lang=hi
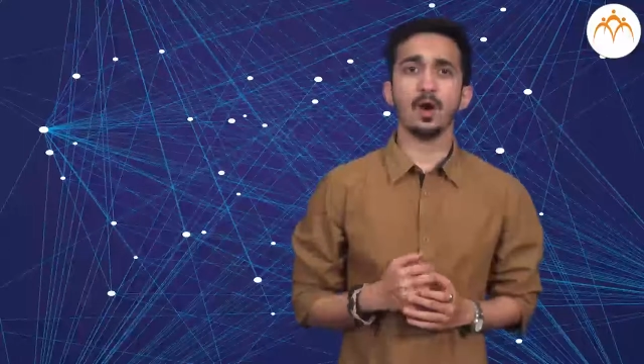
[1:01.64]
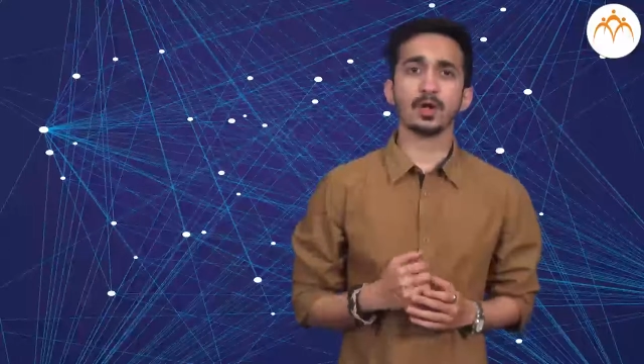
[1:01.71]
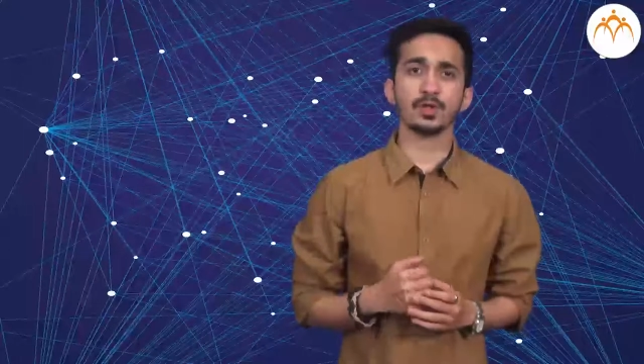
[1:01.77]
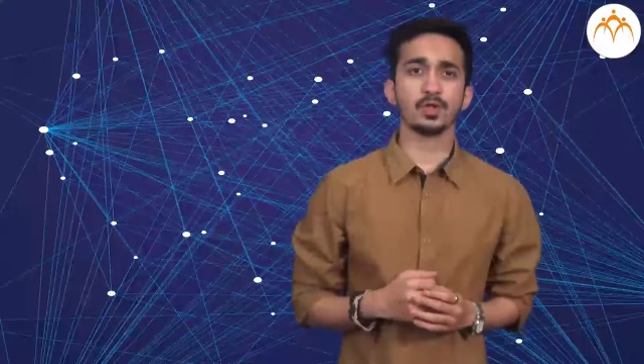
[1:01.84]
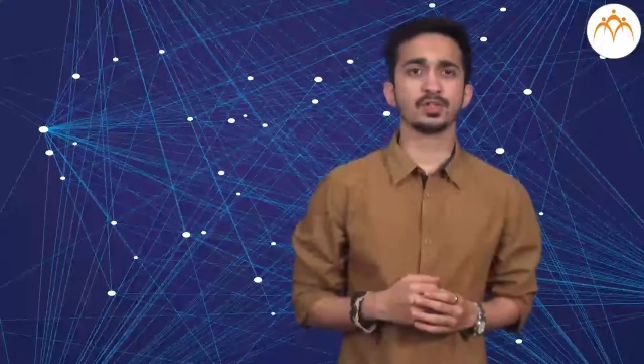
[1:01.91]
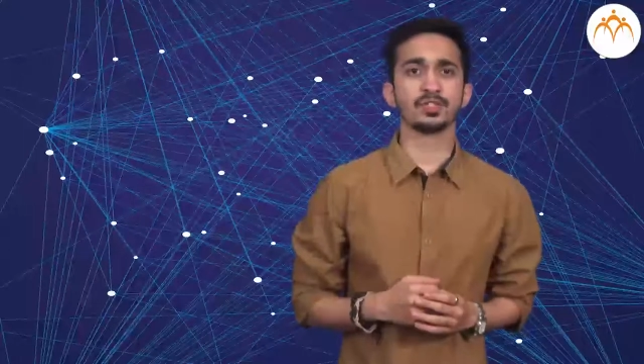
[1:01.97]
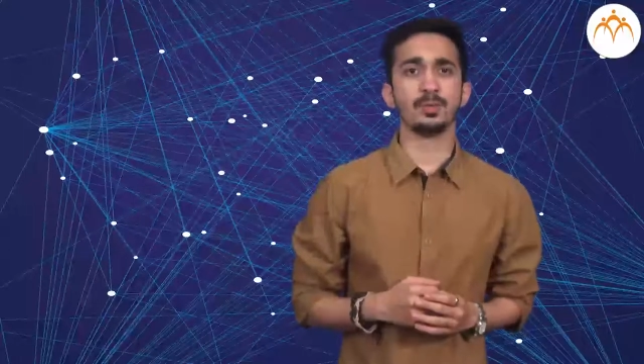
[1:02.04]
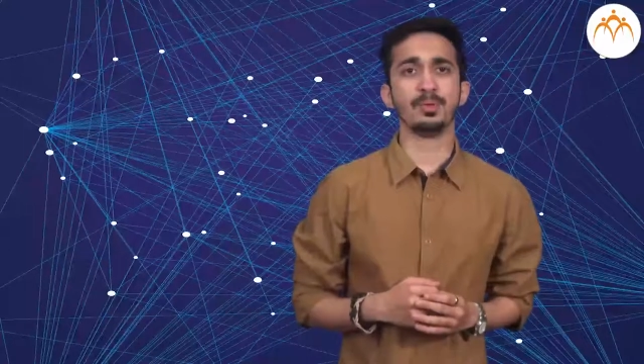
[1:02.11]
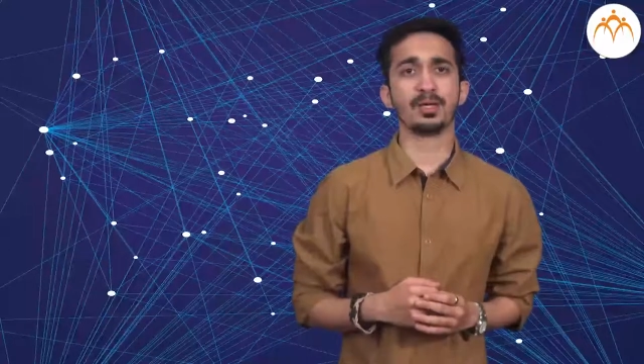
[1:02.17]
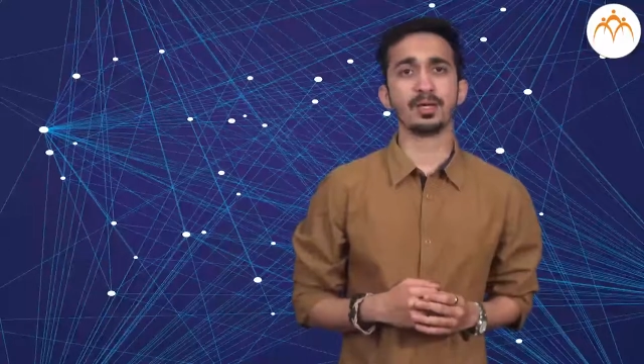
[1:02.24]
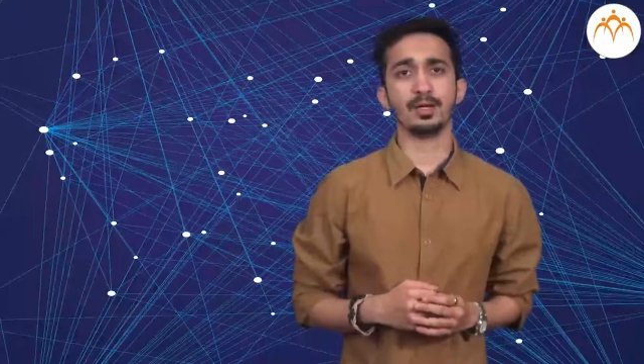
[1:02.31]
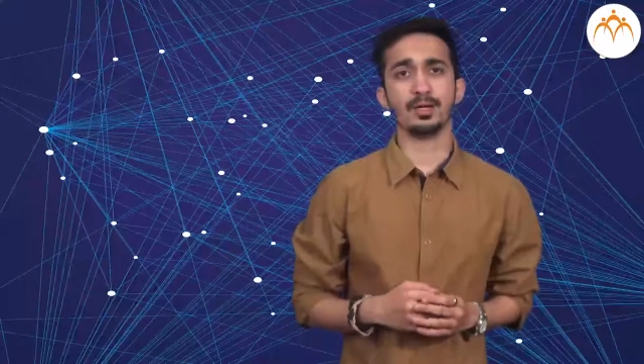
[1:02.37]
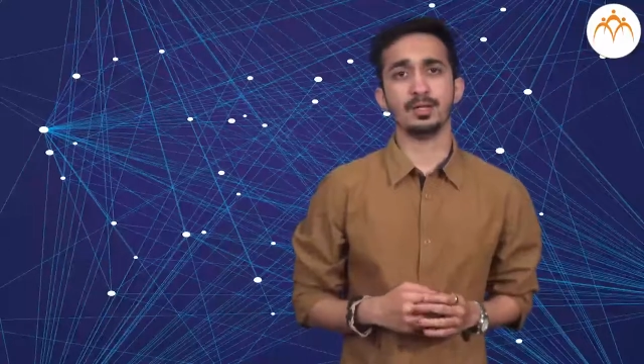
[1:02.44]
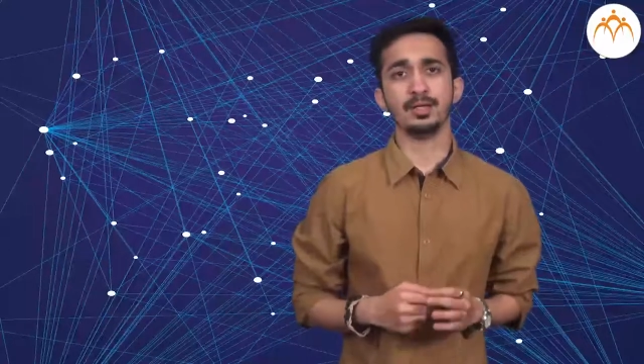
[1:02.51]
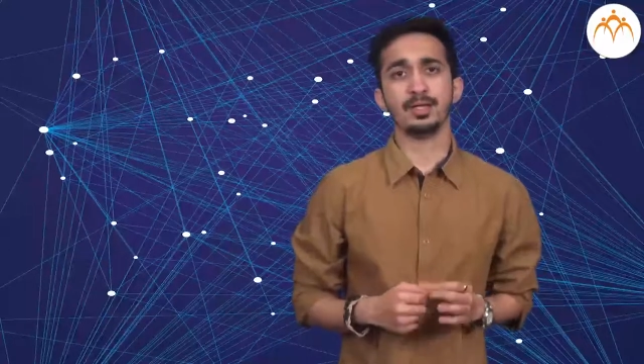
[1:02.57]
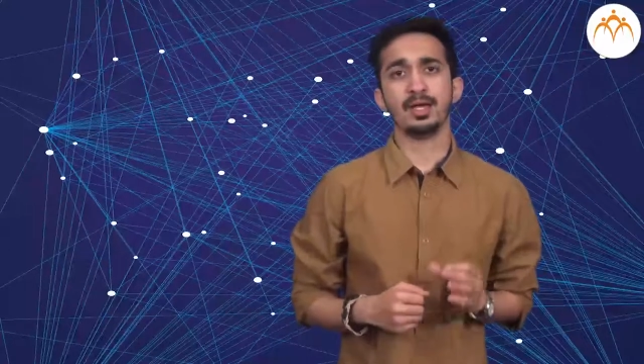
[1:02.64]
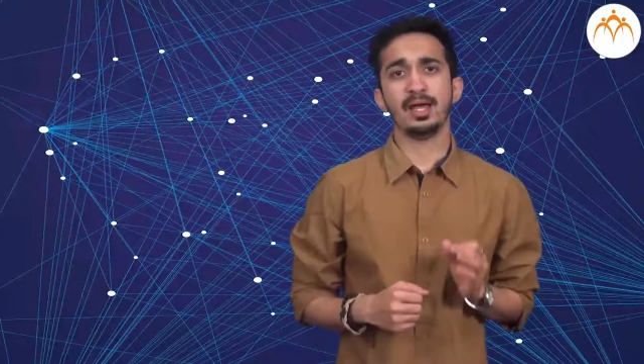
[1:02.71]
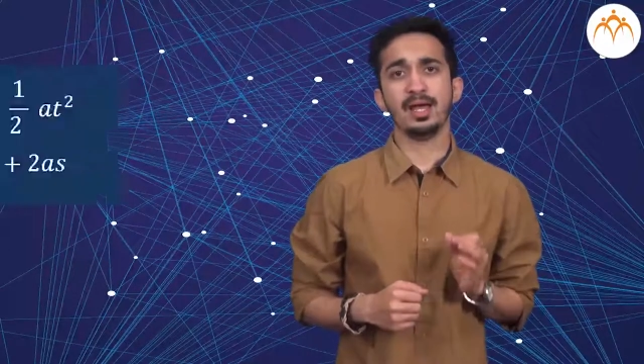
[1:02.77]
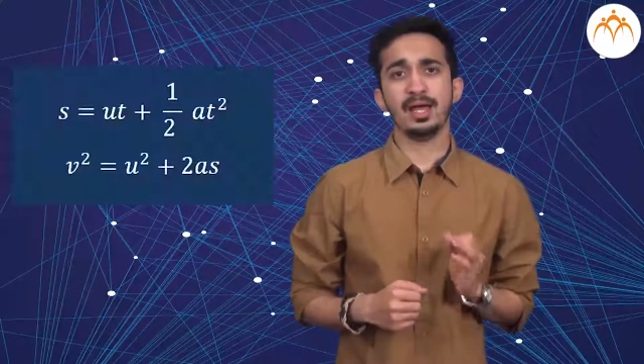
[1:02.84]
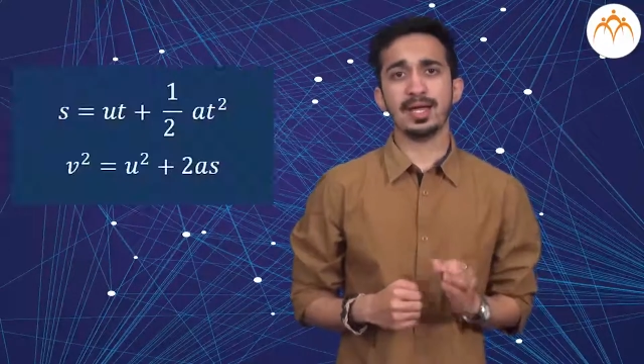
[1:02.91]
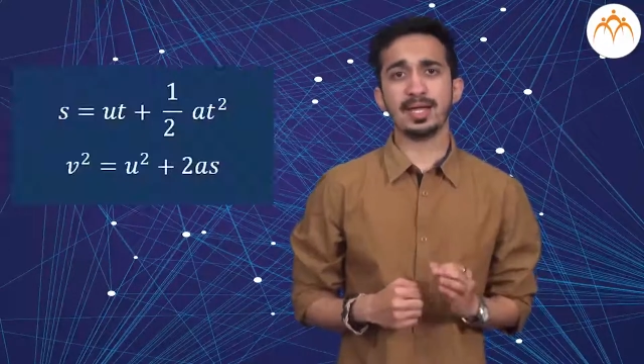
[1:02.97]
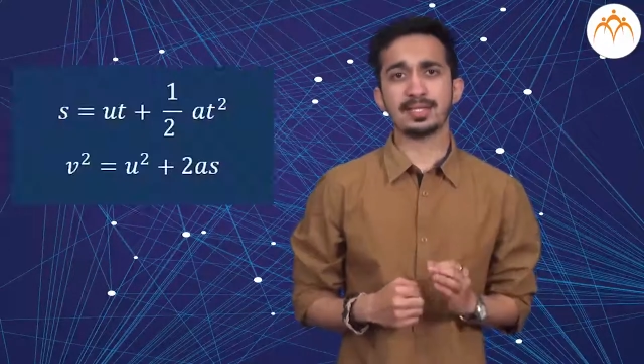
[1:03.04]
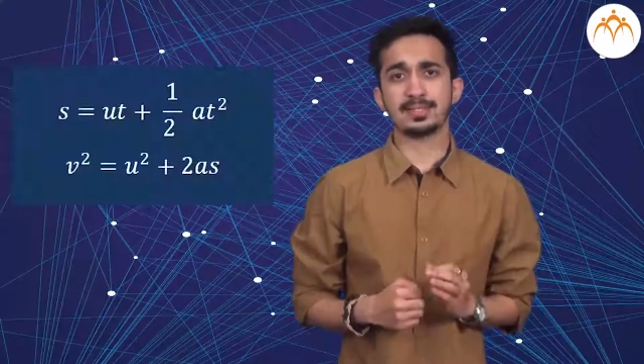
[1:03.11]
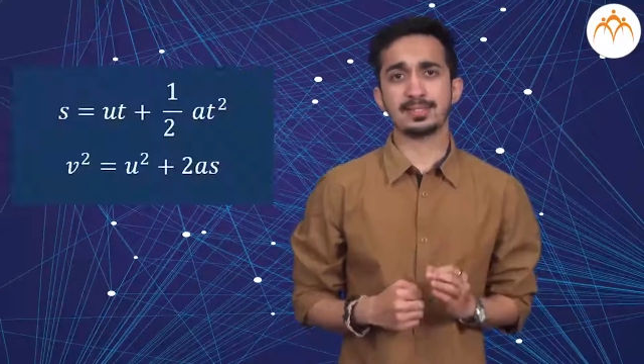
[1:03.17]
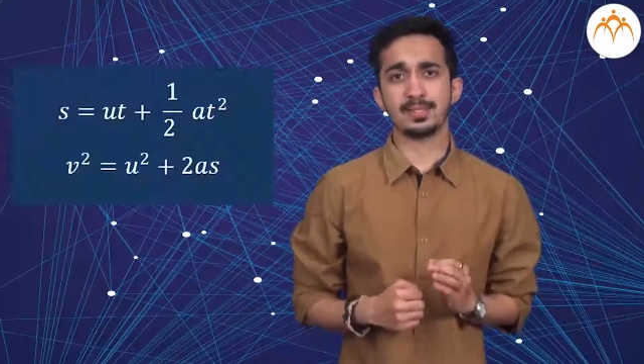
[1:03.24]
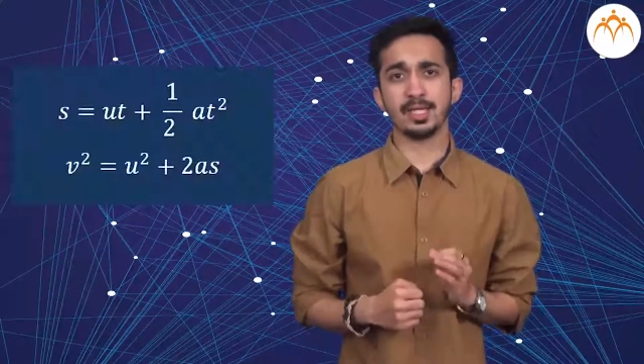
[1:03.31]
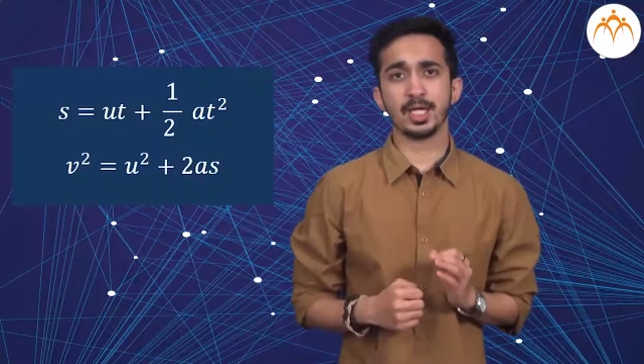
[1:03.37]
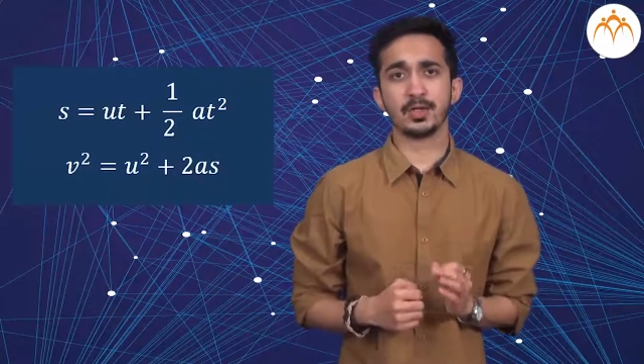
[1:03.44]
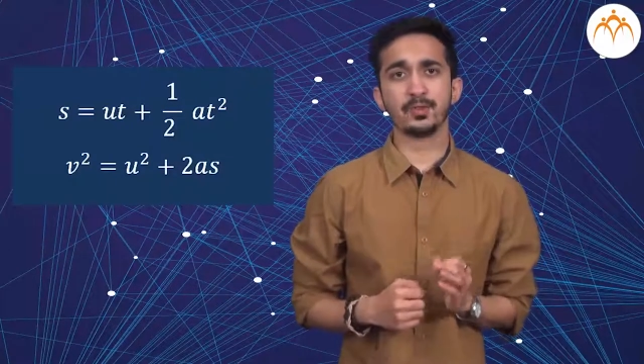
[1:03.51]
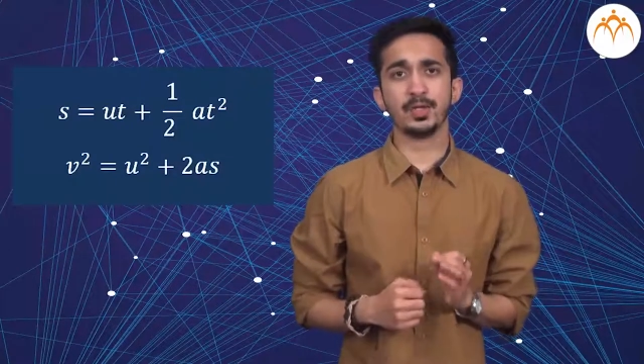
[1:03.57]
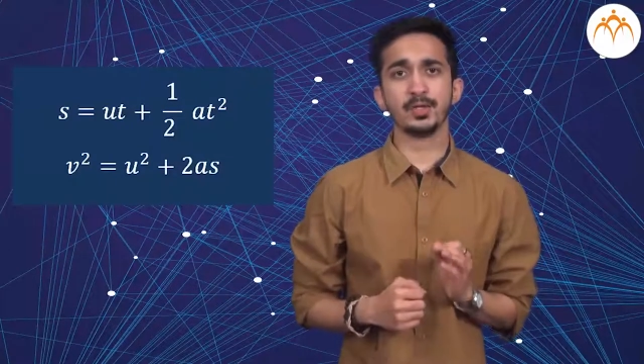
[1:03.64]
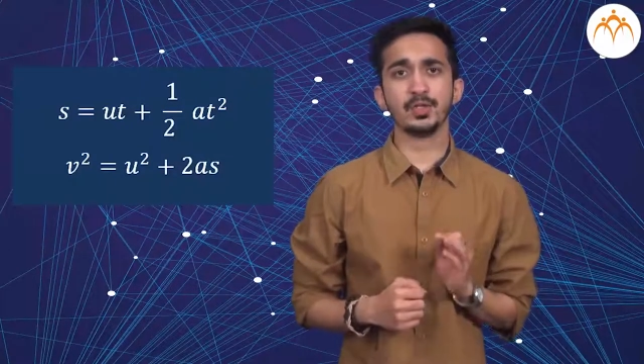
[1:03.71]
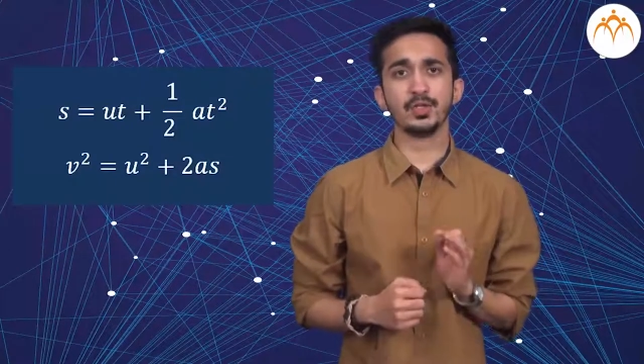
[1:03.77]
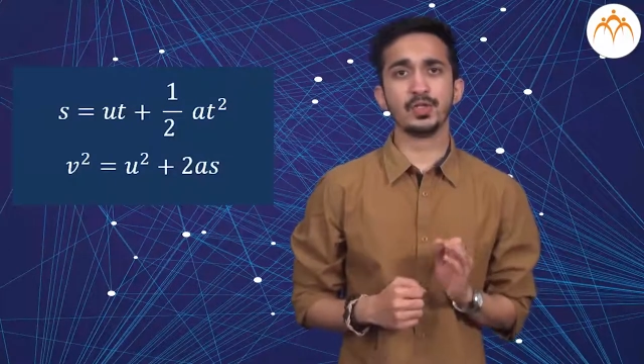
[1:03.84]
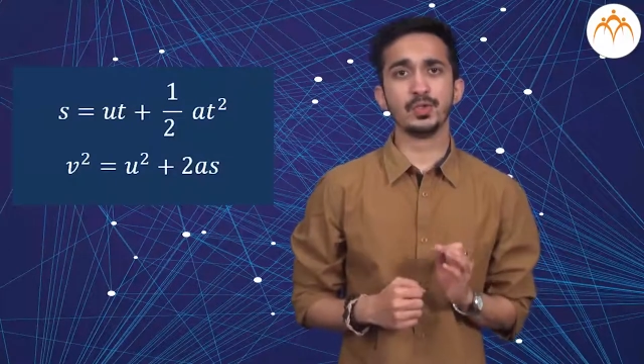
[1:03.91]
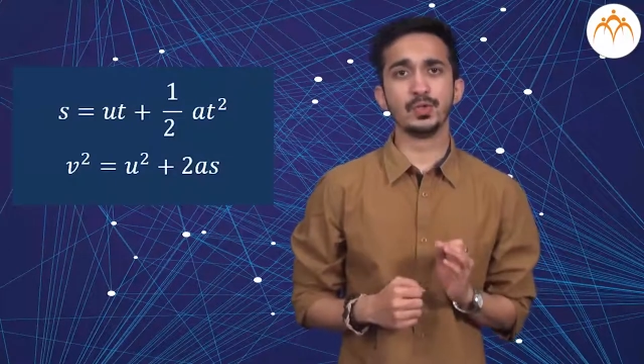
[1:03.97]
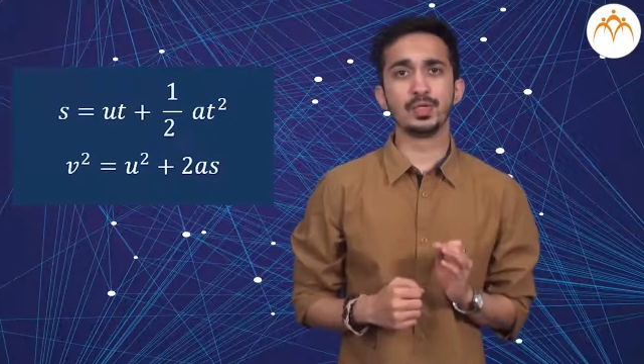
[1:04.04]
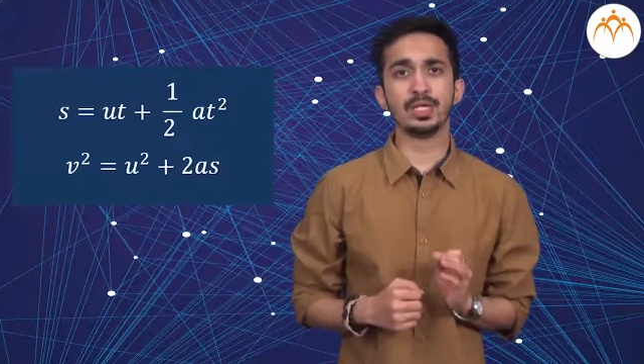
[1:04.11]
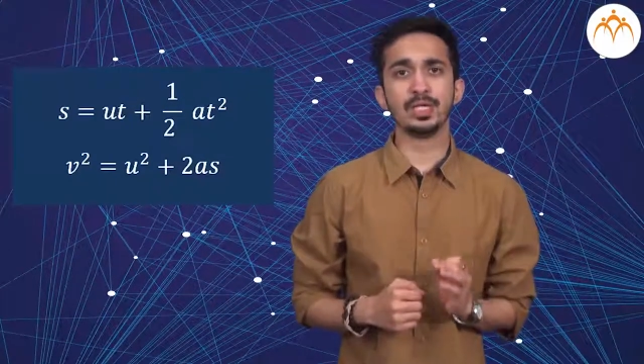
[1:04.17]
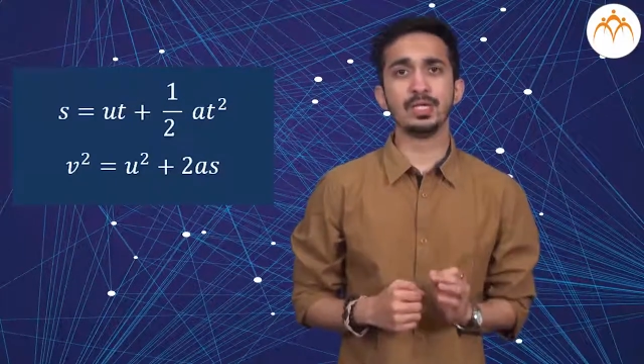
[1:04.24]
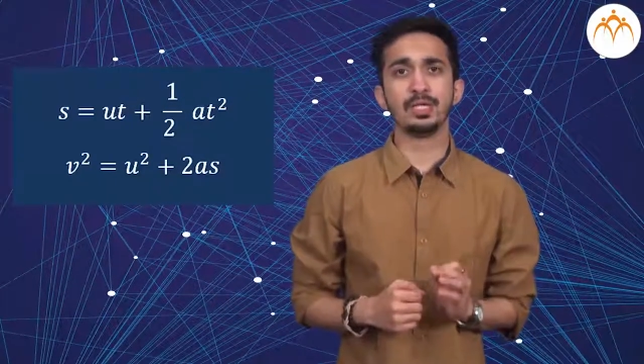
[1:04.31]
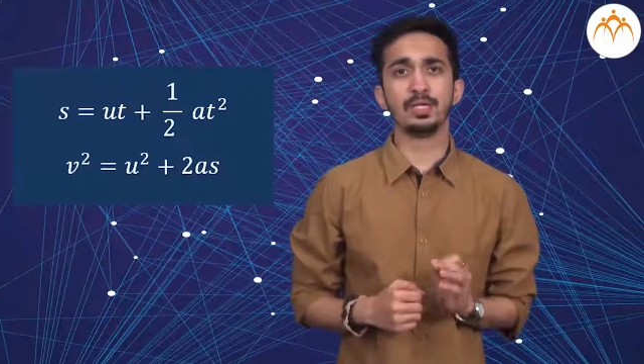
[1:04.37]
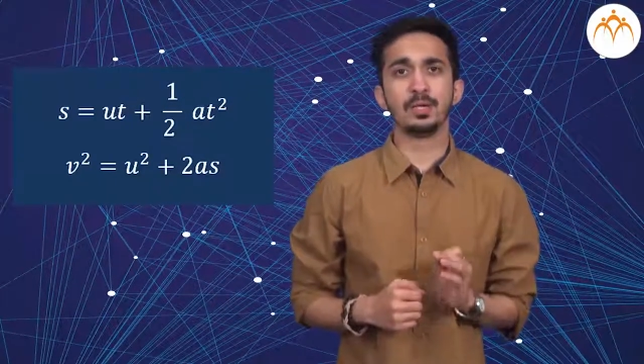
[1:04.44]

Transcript: और दो समीकरण s इक्वल टू यू टी